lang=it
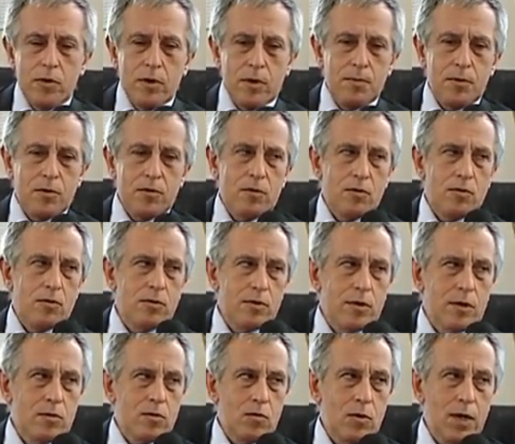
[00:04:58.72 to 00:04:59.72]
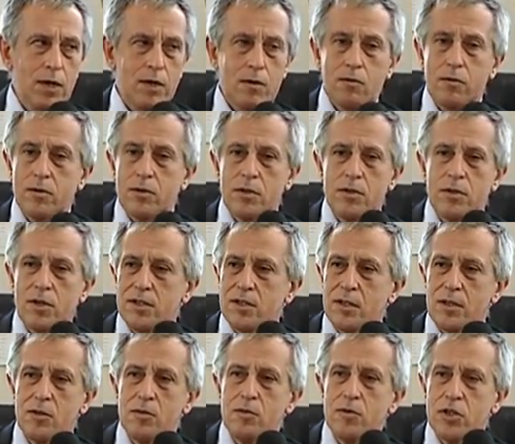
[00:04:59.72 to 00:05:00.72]
un rapporto contrattuale. Quindi già
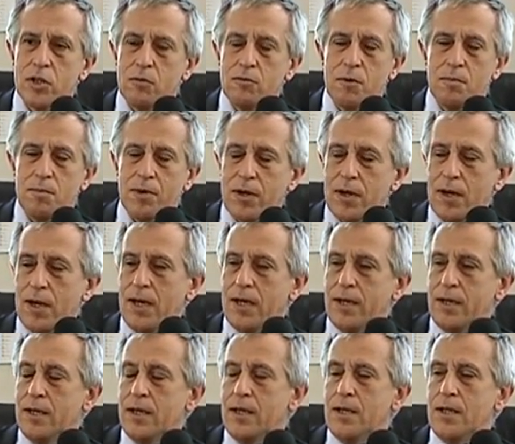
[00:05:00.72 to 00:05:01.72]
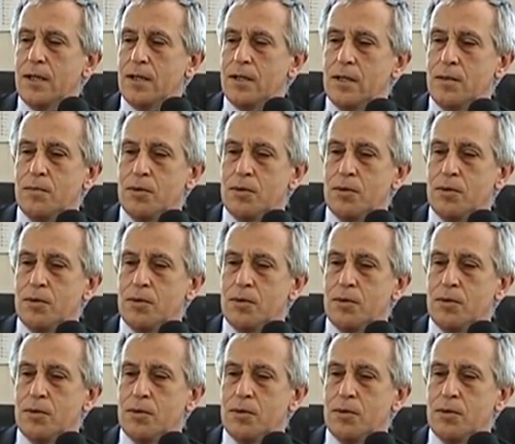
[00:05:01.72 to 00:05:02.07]
se incominciamo a parlare di